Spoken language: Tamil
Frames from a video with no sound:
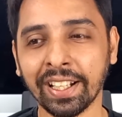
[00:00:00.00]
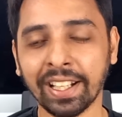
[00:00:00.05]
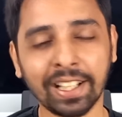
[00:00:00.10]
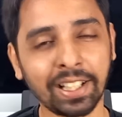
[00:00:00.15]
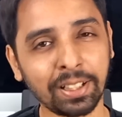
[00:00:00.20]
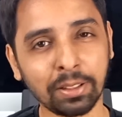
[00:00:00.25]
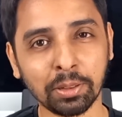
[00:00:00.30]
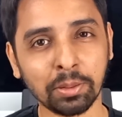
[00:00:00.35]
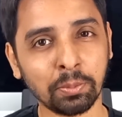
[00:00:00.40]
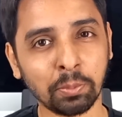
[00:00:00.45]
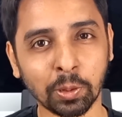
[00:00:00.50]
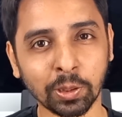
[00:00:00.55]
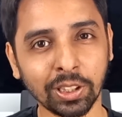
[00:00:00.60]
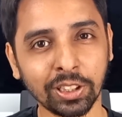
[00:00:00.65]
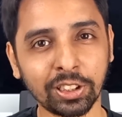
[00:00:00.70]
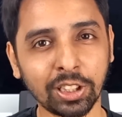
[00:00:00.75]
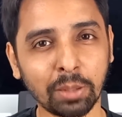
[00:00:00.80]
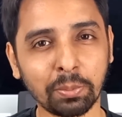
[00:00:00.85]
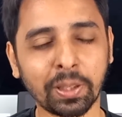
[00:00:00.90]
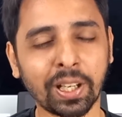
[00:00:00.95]
ஏன்னா
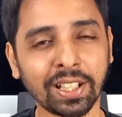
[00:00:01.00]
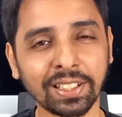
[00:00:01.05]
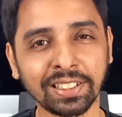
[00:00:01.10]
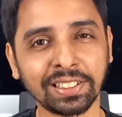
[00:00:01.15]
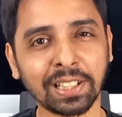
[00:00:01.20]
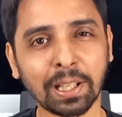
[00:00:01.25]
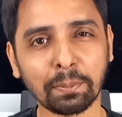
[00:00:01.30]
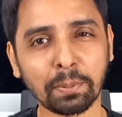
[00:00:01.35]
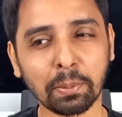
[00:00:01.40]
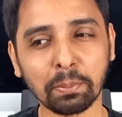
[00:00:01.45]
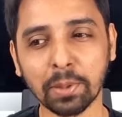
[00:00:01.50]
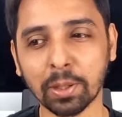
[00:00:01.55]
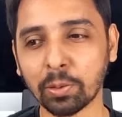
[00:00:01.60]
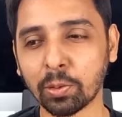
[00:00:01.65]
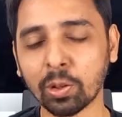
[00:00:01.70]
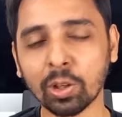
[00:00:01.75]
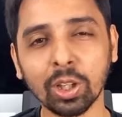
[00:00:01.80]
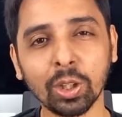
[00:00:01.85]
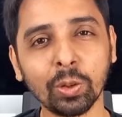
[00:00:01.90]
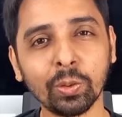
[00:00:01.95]
முதல் ஜாப் கிடச்சதுக்கு அப்புறமா
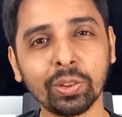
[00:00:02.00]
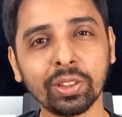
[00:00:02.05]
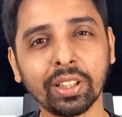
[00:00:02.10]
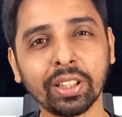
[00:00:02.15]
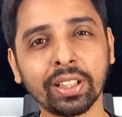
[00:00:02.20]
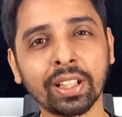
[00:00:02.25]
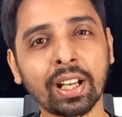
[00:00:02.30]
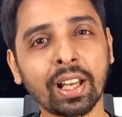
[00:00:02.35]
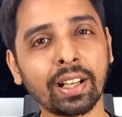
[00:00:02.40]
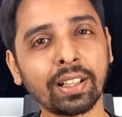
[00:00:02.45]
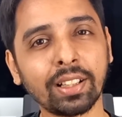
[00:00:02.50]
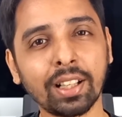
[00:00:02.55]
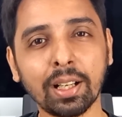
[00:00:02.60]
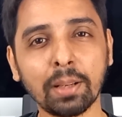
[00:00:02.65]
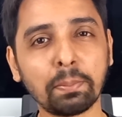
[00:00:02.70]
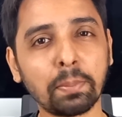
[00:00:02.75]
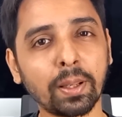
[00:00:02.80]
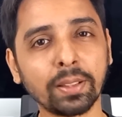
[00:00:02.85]
ஓரளவுக்கு நீங்கள் கரெக்டான